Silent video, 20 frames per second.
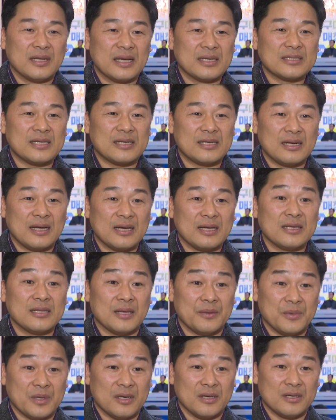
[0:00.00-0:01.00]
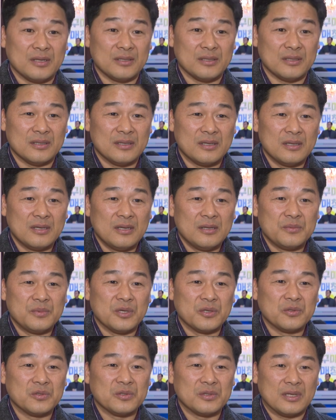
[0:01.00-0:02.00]
행사를 하게 되면
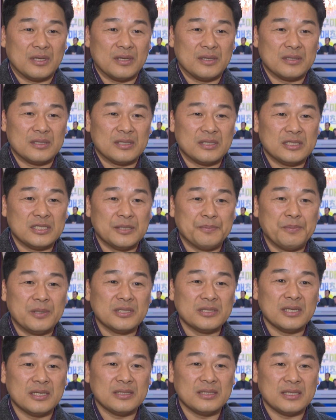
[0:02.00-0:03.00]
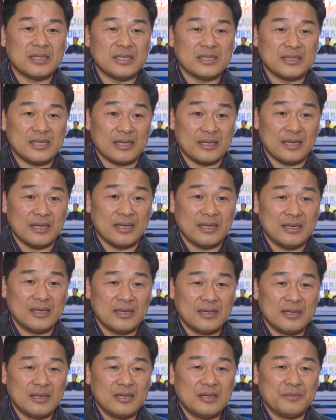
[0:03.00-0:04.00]
평균 10% 이상의
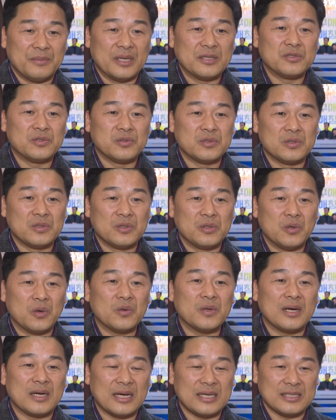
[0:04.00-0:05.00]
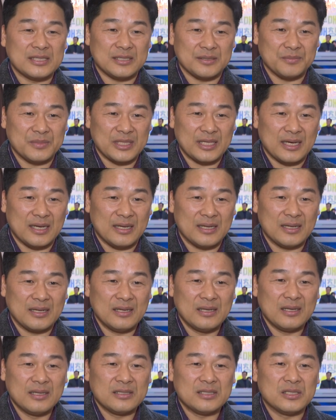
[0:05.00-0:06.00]
매출 효과가
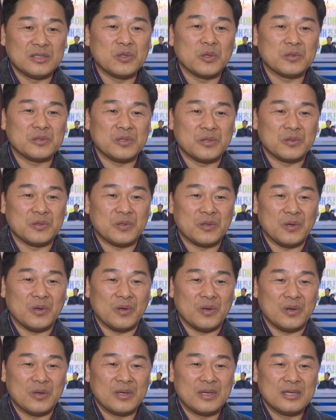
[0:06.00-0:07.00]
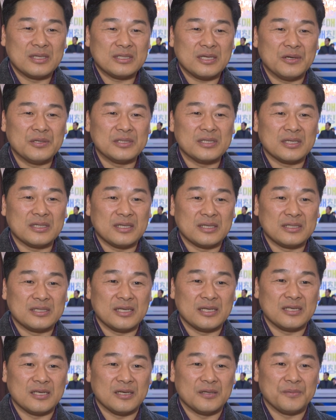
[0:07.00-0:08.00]
있습니다. 지속적으로 사회적
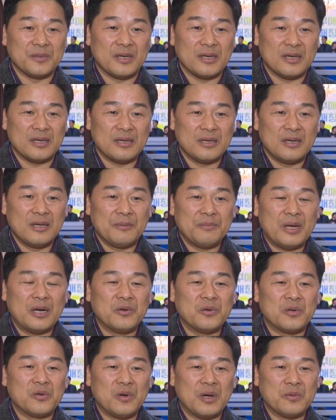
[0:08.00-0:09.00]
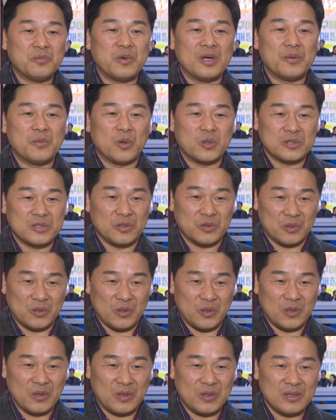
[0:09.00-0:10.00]
경제 기업의 판로를 확보할
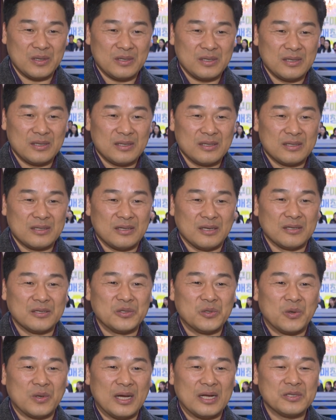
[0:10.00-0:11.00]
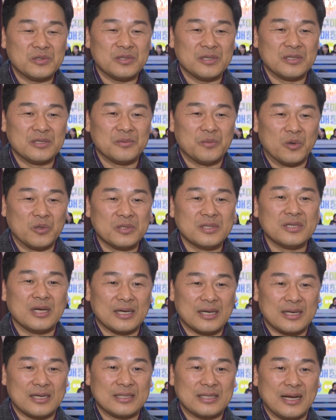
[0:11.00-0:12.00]
목적으로 경기도가 할 수 있는 모든
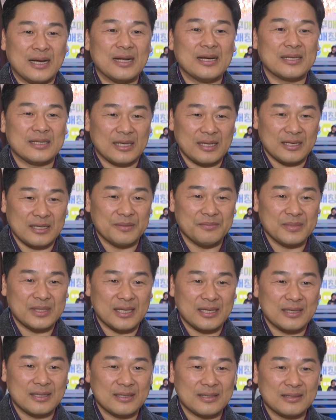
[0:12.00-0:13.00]
역할을 다할 계획입니다.